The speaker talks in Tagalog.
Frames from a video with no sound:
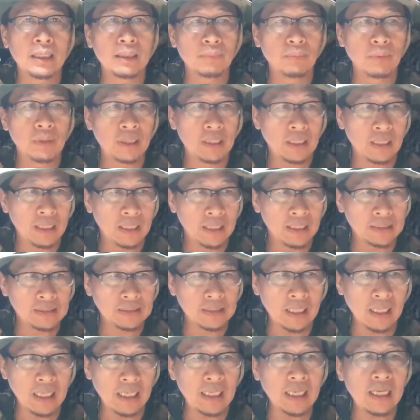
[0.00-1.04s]
huwag ilagay
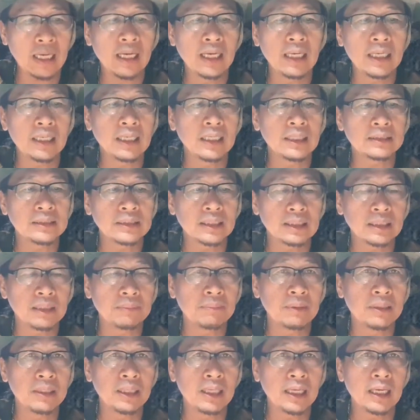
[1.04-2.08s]
sa kala, sa
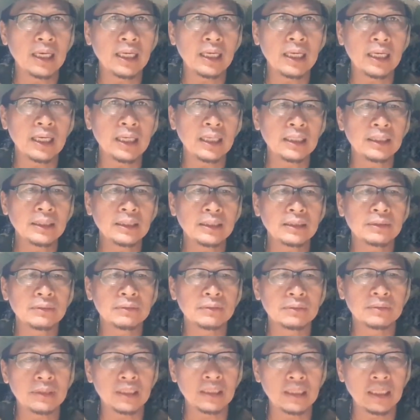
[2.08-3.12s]
tabi ng kalan.
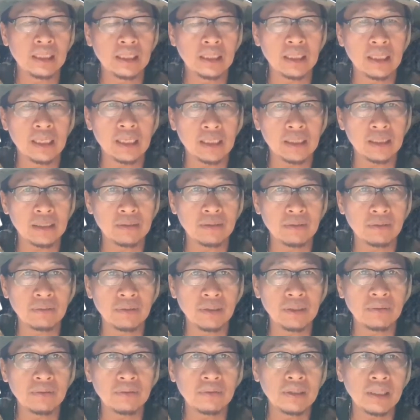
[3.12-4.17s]
Kung naninigarilyo
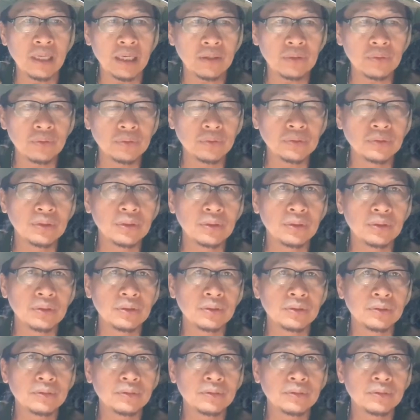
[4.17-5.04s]
kayo, layo nyo.